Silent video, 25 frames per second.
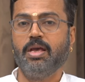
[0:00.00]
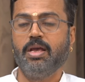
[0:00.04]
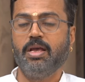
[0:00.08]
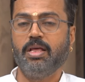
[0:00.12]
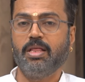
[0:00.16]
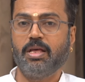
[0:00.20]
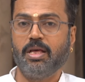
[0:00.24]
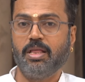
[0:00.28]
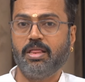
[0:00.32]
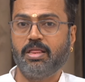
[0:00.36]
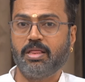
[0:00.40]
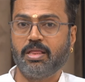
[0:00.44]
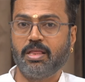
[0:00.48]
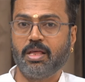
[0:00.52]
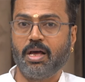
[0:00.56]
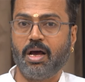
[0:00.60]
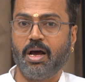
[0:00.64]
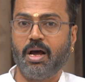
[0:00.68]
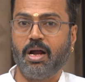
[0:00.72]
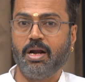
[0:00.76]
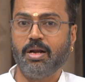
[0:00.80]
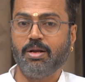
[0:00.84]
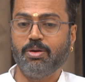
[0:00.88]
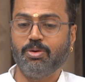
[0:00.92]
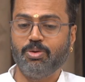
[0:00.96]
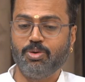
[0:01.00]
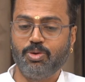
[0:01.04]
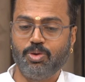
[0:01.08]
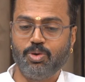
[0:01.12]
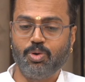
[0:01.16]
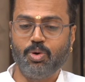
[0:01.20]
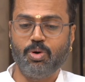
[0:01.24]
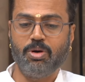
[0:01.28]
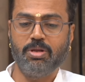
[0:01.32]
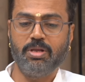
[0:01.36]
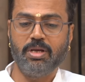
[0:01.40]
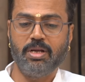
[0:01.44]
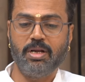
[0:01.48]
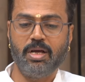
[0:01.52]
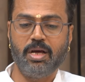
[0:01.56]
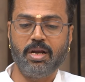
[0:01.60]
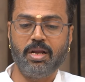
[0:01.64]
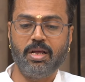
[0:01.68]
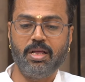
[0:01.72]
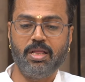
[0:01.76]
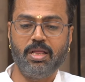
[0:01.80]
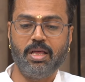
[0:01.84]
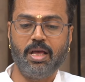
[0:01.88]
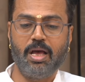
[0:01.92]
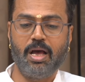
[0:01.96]
இதைத்தான் ஜோதிட
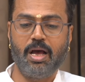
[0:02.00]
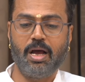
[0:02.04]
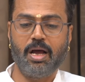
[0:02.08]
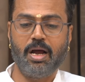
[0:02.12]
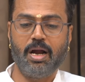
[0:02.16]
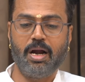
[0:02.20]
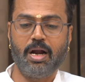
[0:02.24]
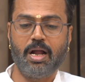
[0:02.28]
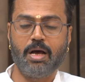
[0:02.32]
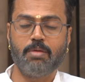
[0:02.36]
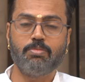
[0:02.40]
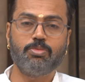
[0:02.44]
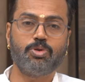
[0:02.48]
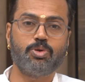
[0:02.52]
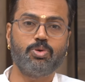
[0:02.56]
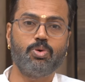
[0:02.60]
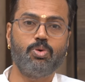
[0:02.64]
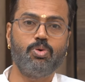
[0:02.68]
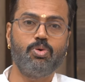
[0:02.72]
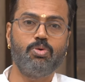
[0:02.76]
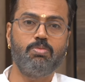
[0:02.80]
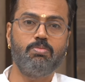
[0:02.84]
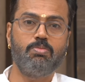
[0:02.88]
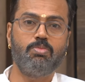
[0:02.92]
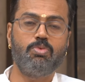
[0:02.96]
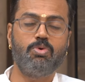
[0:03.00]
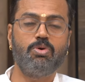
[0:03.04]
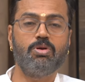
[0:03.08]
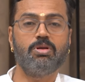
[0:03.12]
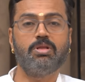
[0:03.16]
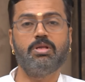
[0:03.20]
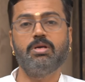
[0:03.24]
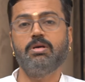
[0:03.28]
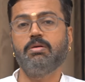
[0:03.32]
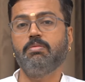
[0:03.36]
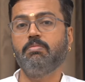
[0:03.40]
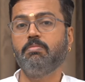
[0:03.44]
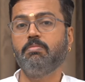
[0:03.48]
ரீதியாக நாம் சொல்லும் பொழுது